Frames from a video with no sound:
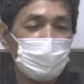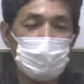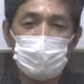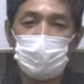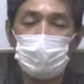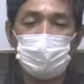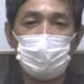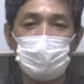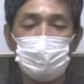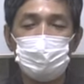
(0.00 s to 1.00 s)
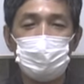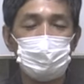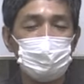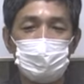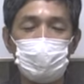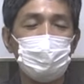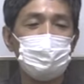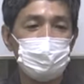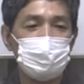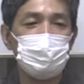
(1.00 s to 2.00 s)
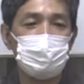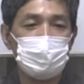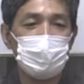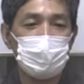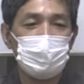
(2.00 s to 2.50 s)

これはもうそれは実際体験してみるし